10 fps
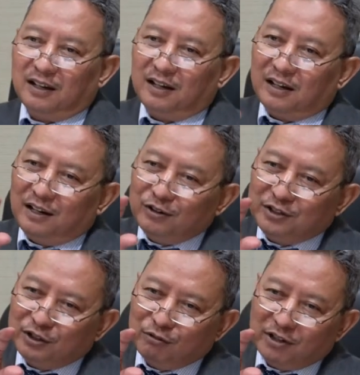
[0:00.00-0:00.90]
Kalau
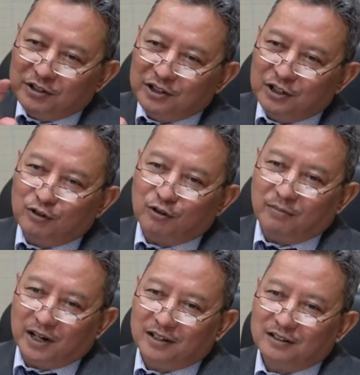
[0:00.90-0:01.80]
situasi
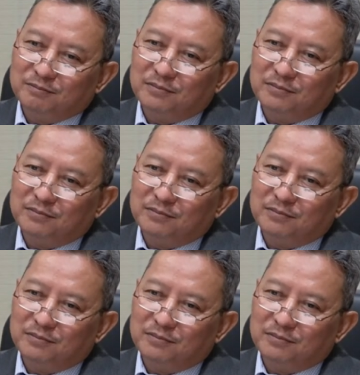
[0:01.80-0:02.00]
normal,